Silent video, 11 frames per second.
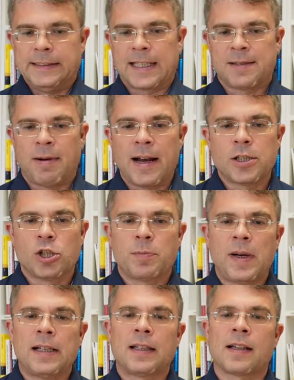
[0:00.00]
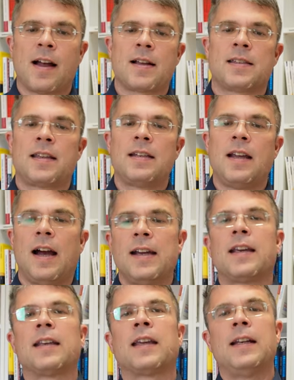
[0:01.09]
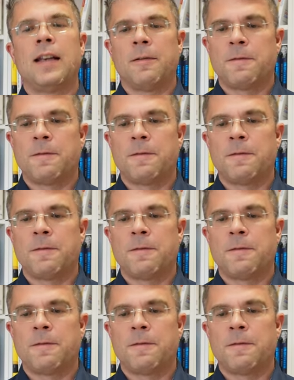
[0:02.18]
In der zweiten Spalte tragen Sie dann die eingetretenen